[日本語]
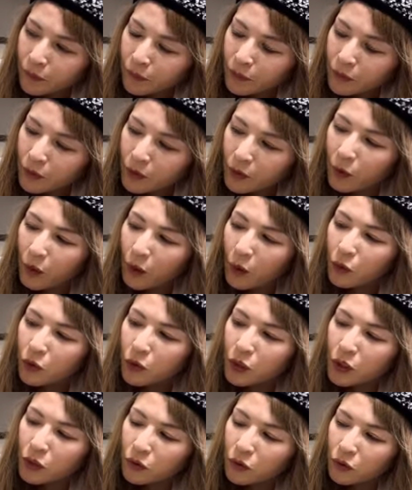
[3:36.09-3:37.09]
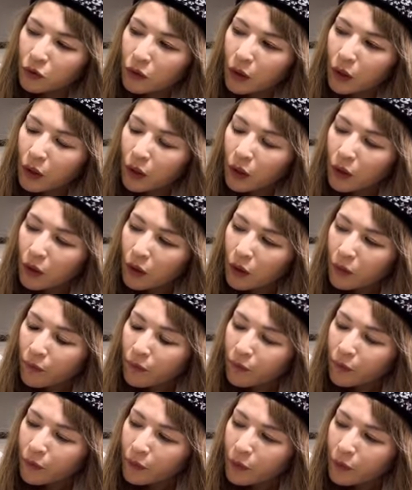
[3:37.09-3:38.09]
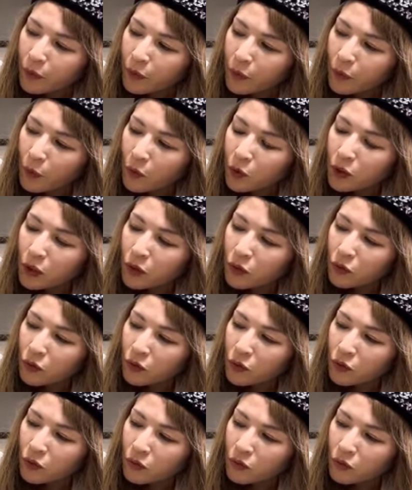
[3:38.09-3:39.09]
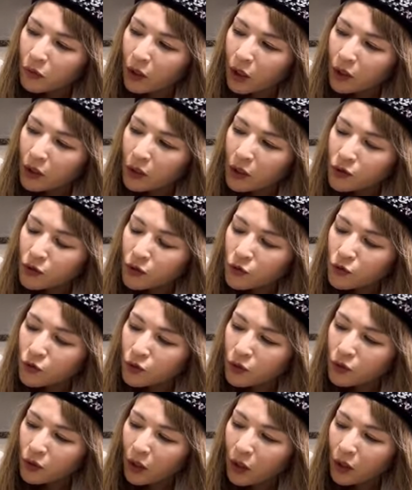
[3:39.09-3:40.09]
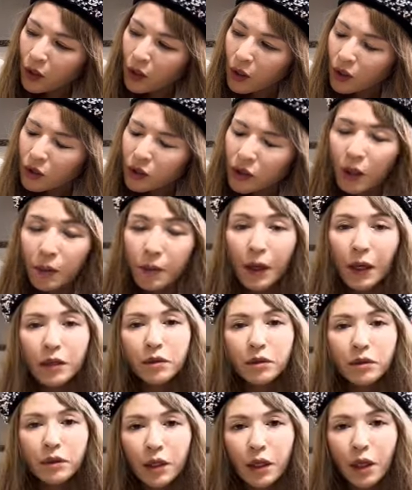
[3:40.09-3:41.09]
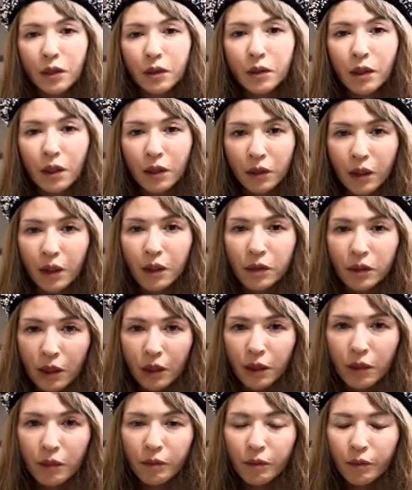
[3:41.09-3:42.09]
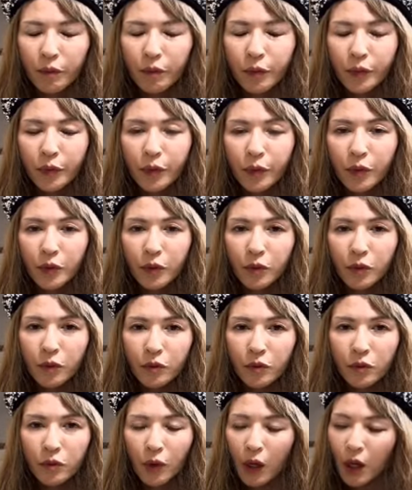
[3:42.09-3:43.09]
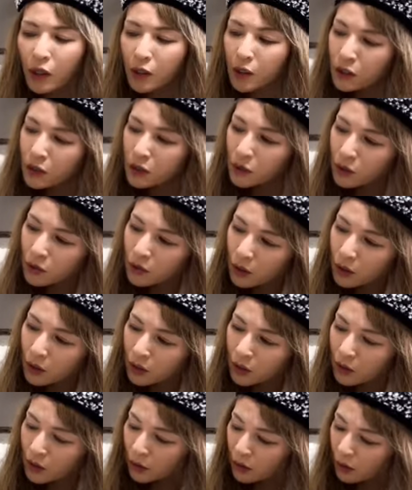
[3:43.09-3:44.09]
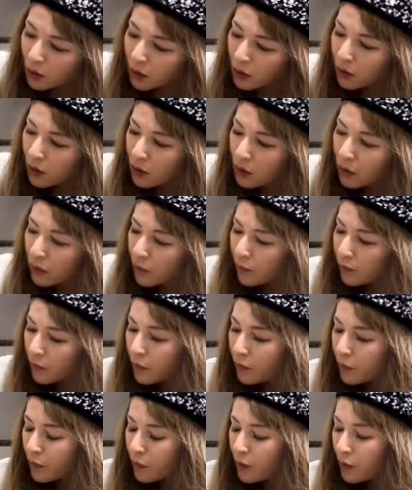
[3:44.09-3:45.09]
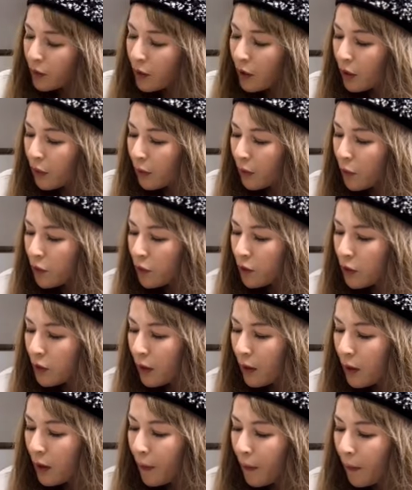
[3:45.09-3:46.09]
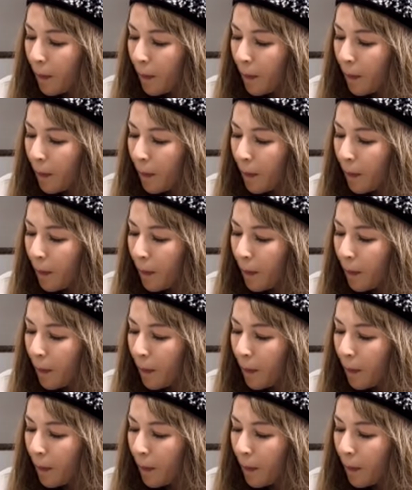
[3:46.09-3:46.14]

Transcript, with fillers: には大きく、大きく案件札が出まくりやったやんだって。わかりやすいぐらいに。で、持って、